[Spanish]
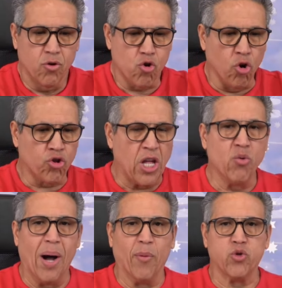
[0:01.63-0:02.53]

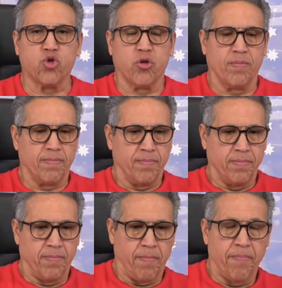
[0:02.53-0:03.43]
Continuamos.
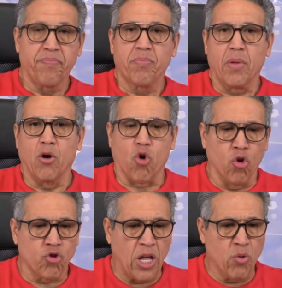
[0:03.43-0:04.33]

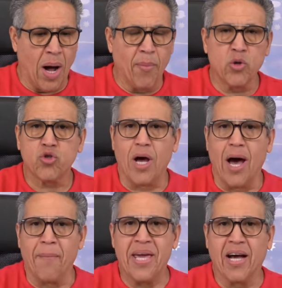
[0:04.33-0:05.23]
Continuamos,
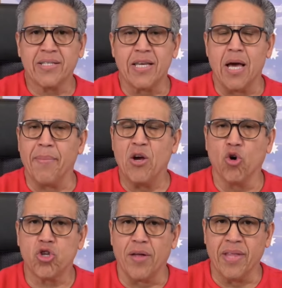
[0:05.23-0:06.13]
amigas y
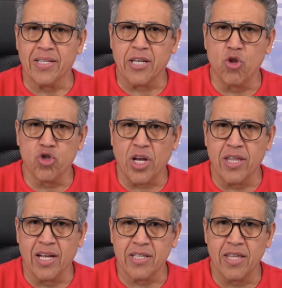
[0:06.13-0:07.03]
amigos nacidos
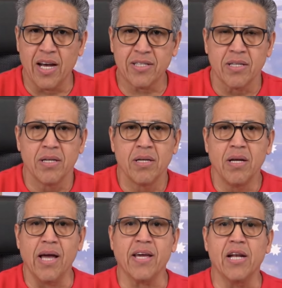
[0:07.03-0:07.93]
y nacidas
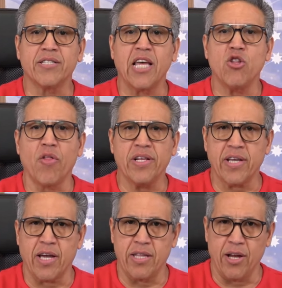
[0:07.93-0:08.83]
en el signo de
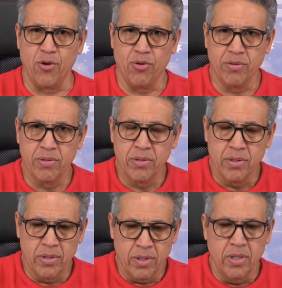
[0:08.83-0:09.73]
Sagitario.
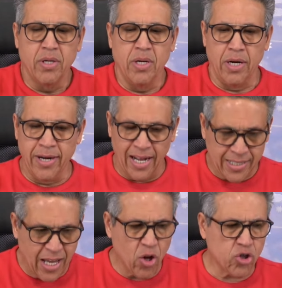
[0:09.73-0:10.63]

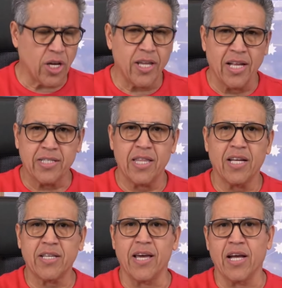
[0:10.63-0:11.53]
Nacidos y
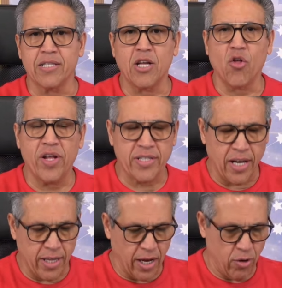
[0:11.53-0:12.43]
nacidas en el signo de
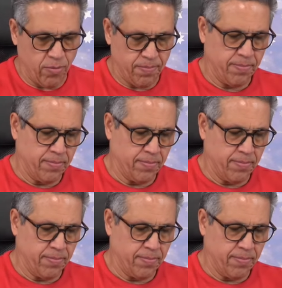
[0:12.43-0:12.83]
Sagitario.